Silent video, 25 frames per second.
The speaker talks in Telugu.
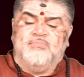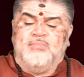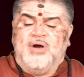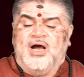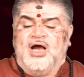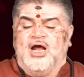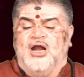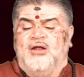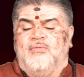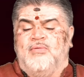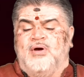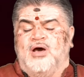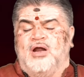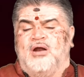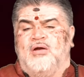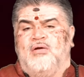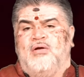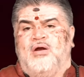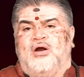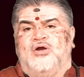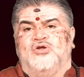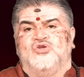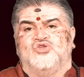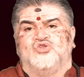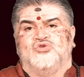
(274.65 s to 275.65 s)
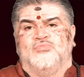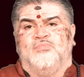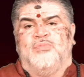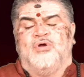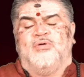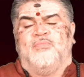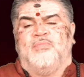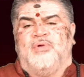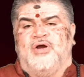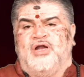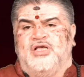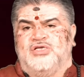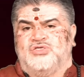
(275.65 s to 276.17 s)
మంగళవారం నాడు
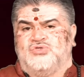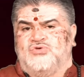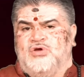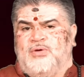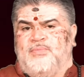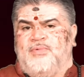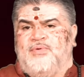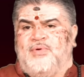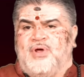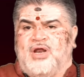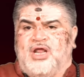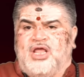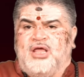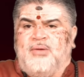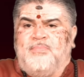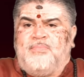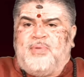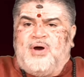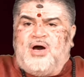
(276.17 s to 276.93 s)
సుబ్రహ్మణ్య స్వామి వారికి